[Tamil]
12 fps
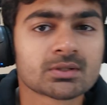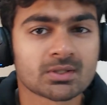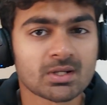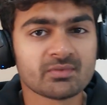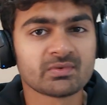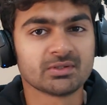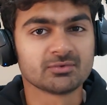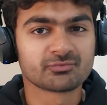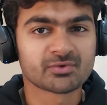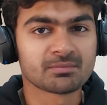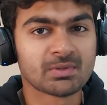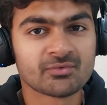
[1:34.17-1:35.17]
ராவணன்
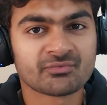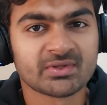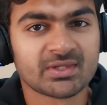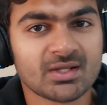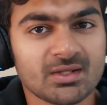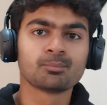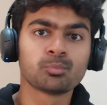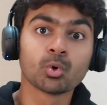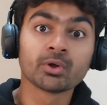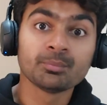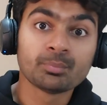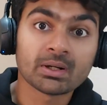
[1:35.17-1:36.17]
ஃப்ரம் ஆப்பிரிக்கா
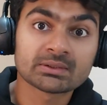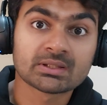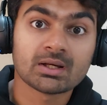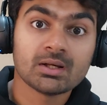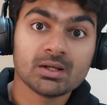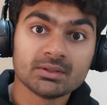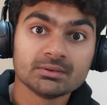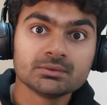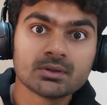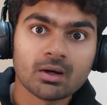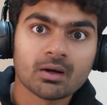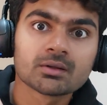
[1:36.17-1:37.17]
போய் பார்த்தா
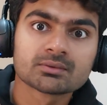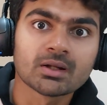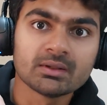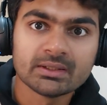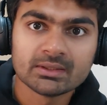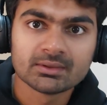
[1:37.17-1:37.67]
இந்த தண்டி